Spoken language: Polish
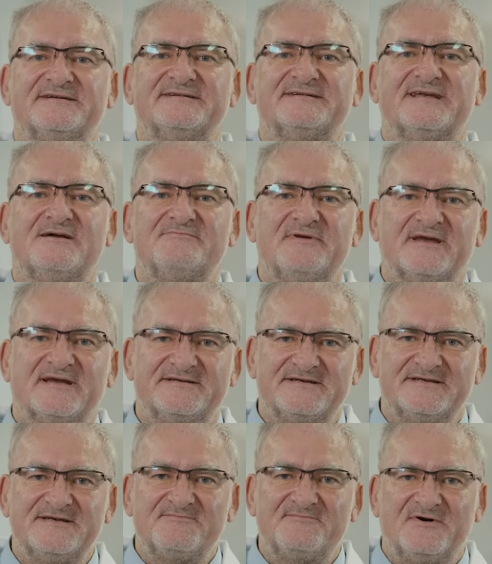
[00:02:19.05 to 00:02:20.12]
czy zabieg
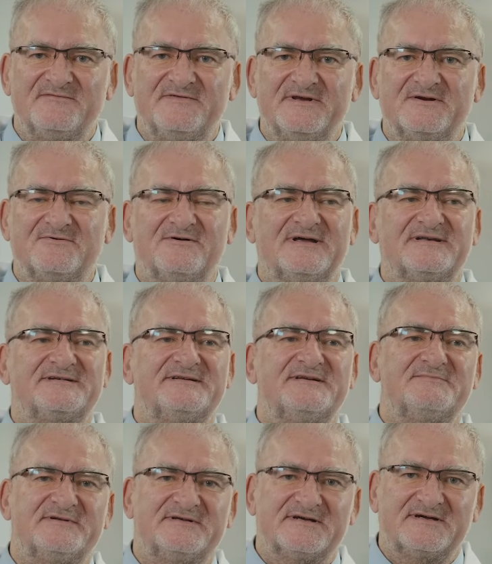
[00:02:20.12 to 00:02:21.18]
się nie powikła, czy
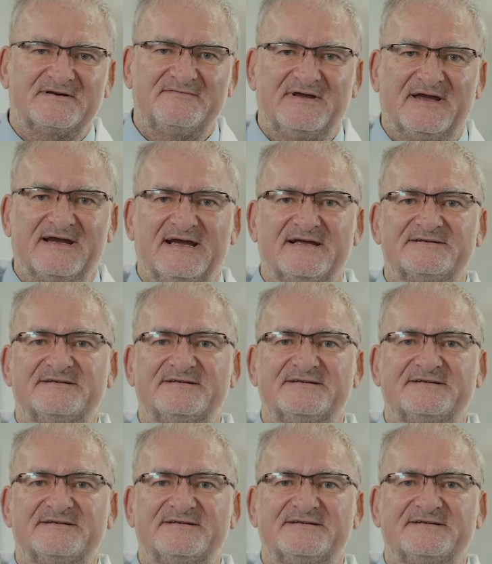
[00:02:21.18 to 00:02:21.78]
nie będzie krwiaka,